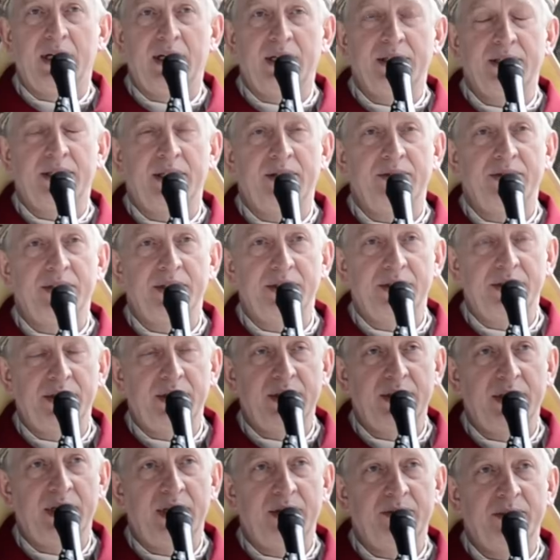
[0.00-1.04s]
Ale zawsze
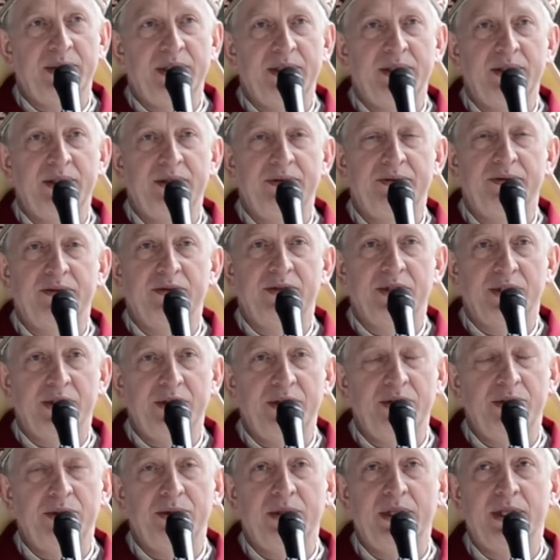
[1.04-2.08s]
sięgamy w
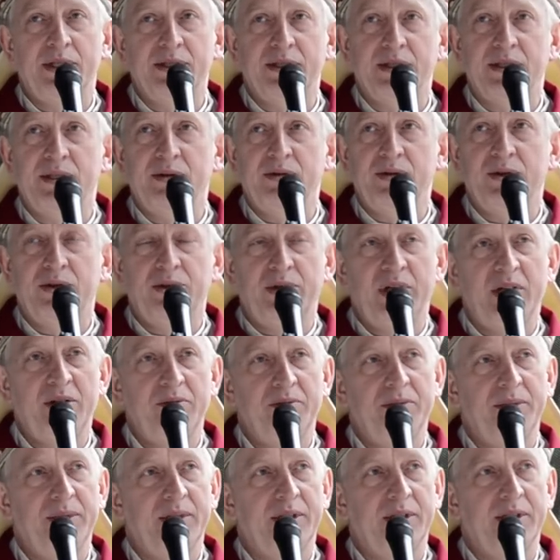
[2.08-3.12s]
życiu naszym głębiej,